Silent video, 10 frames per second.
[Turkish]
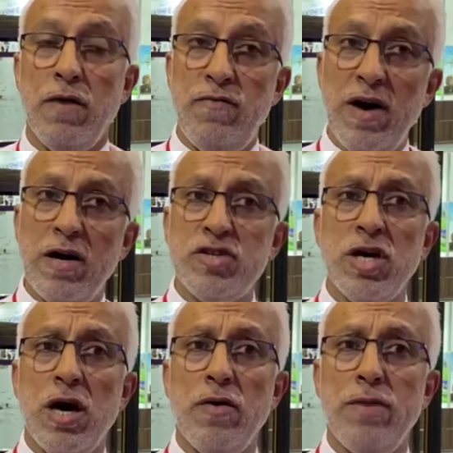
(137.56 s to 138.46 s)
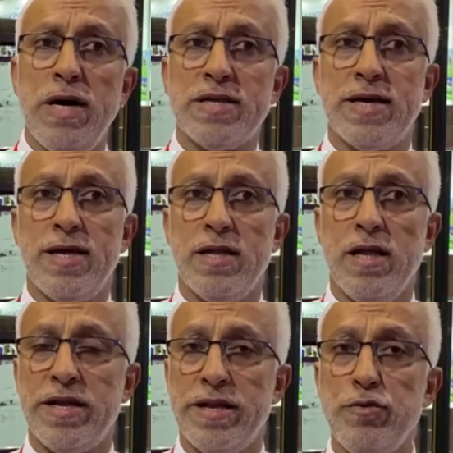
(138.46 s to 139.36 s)
ve açık hava
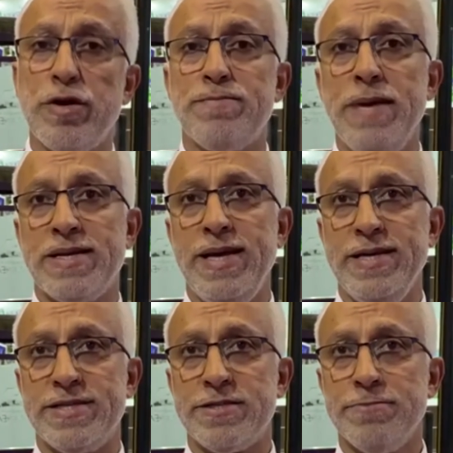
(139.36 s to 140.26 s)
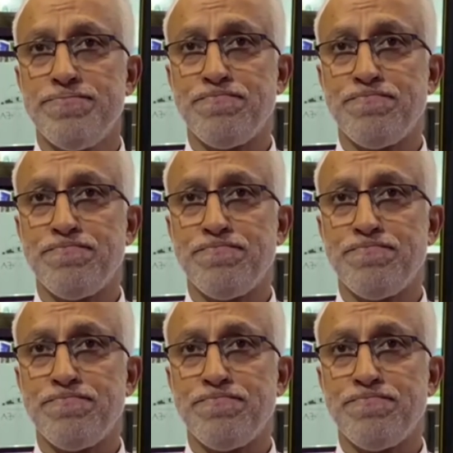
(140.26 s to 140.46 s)
materyallerini üretmekteyiz.